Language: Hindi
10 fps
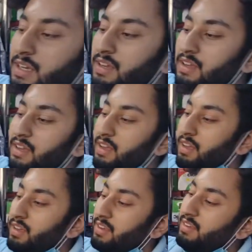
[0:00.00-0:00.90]

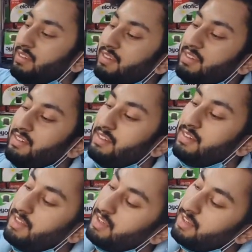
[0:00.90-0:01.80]

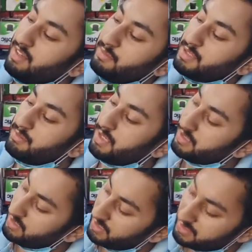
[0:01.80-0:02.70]
है देखेंगे आप इसमें
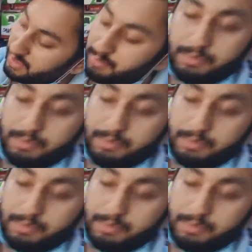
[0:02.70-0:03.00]
अंदर से